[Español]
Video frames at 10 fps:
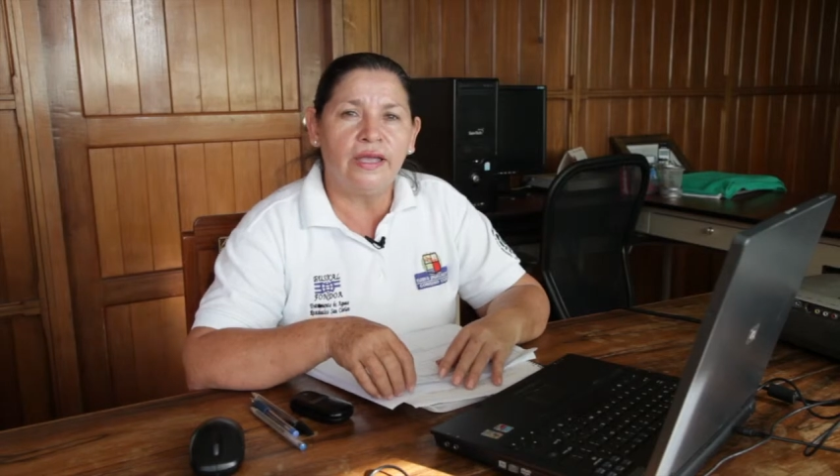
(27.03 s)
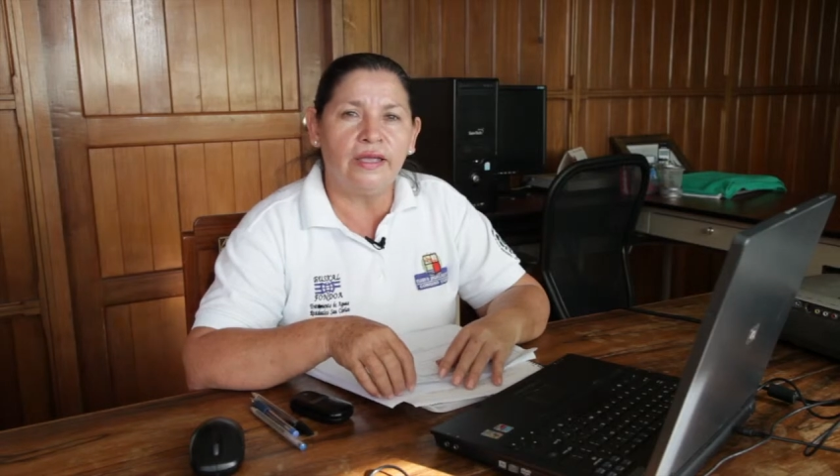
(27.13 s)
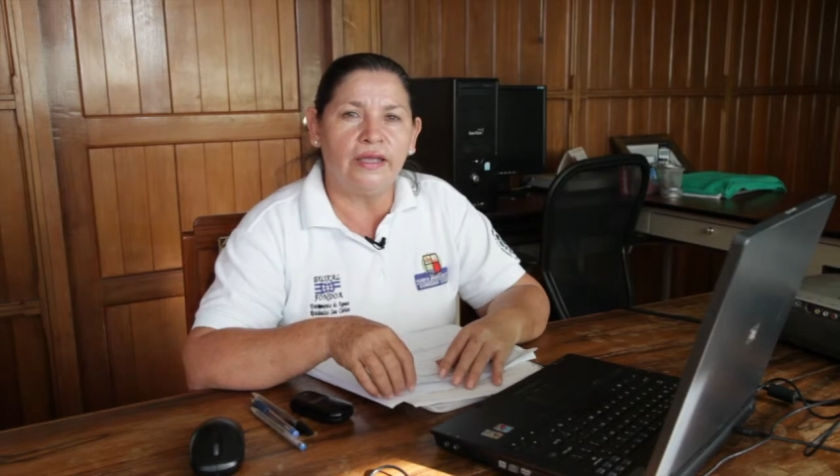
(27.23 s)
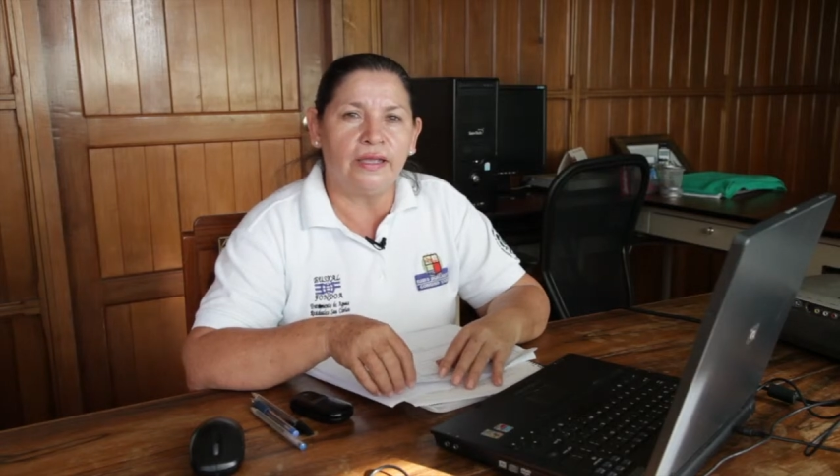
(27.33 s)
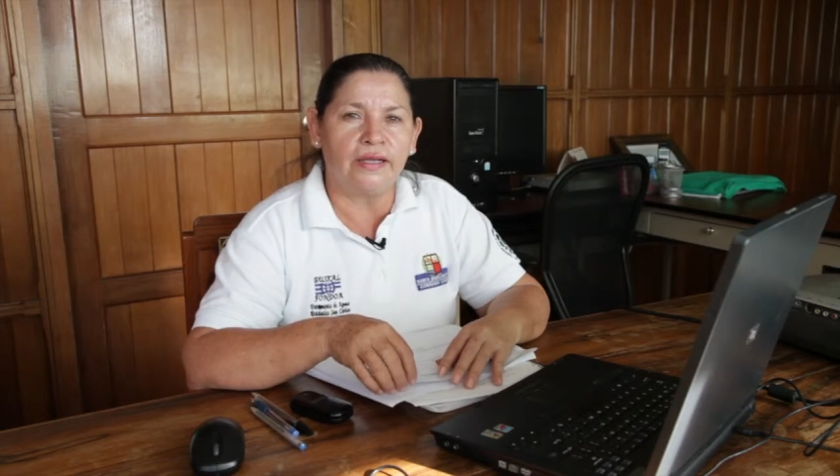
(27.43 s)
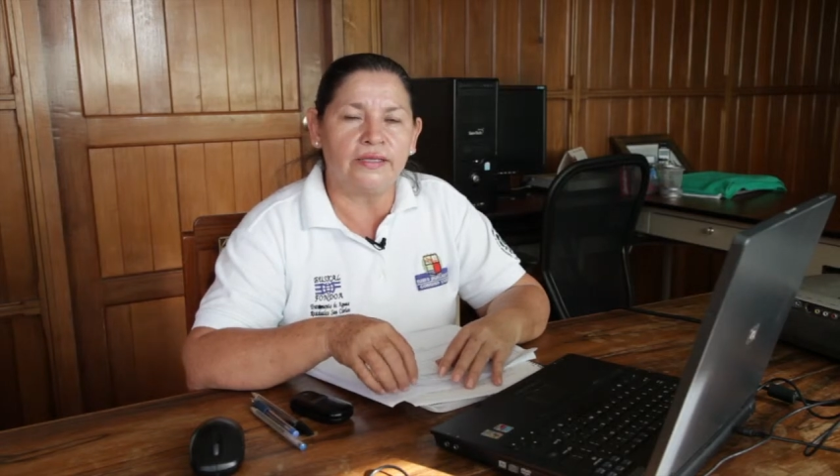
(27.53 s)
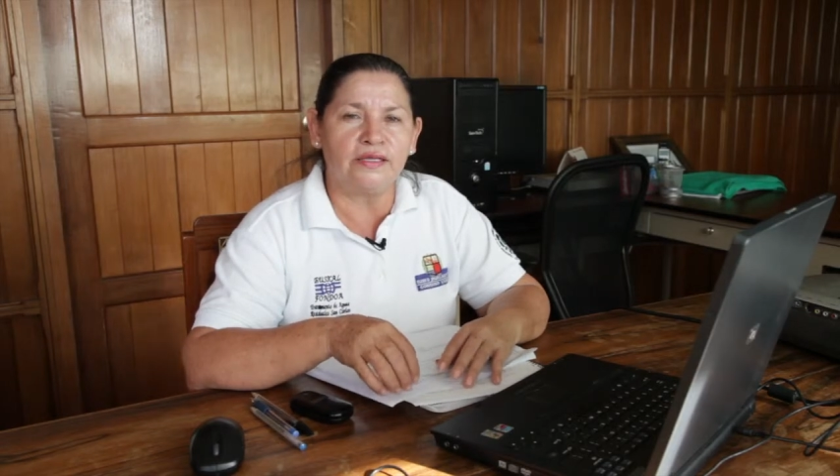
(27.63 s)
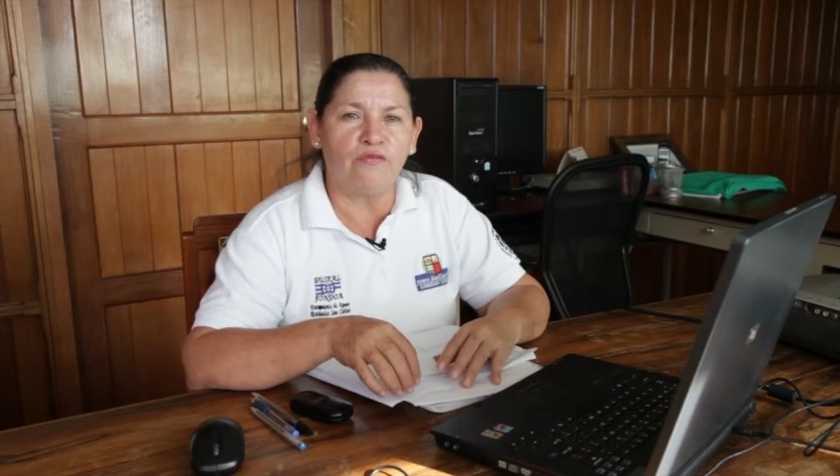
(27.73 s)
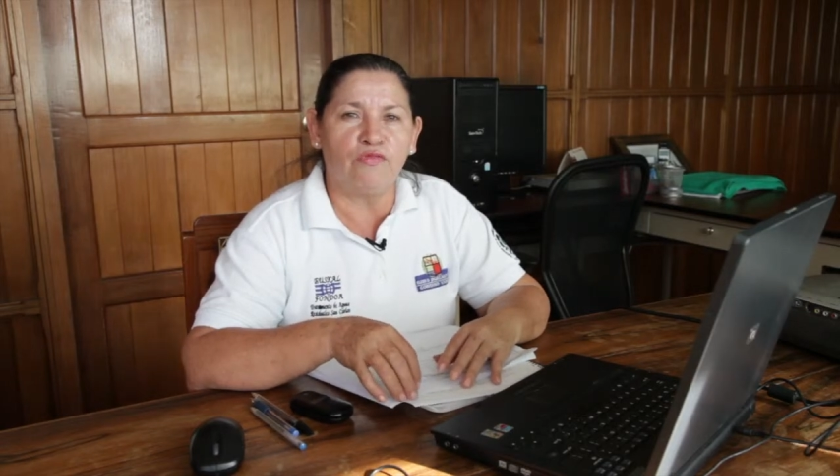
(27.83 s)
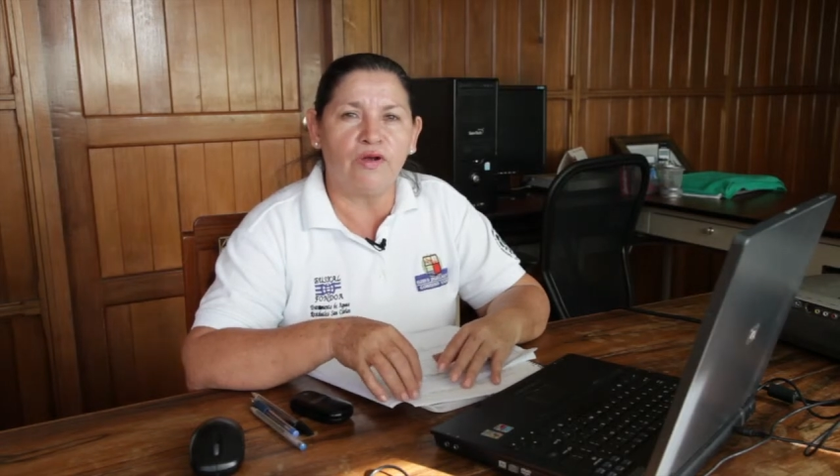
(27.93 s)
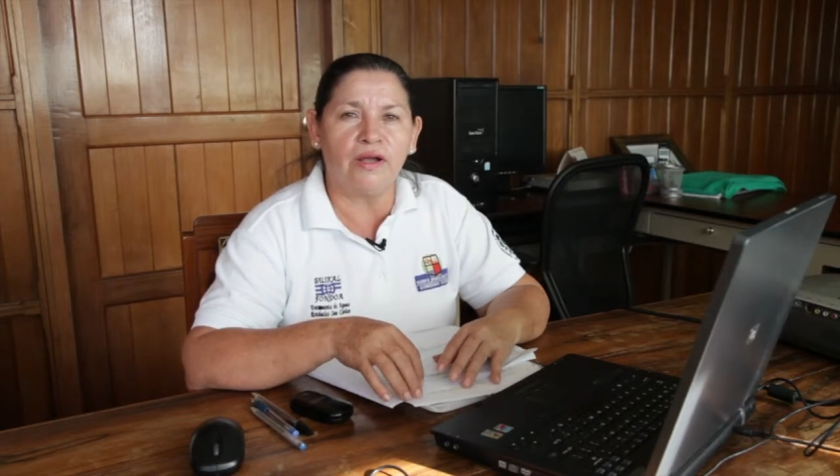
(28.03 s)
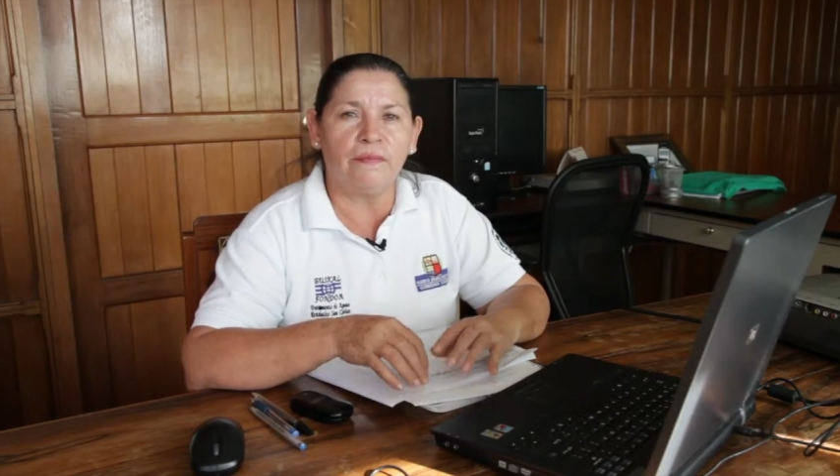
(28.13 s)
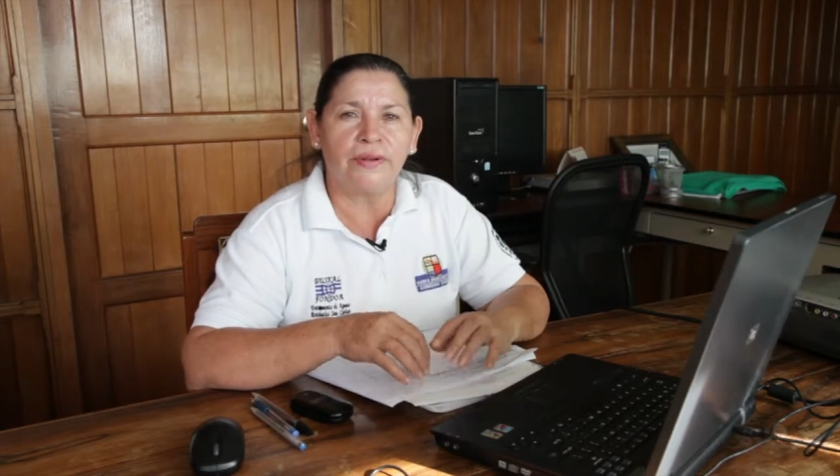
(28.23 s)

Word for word: eh, que se enfocan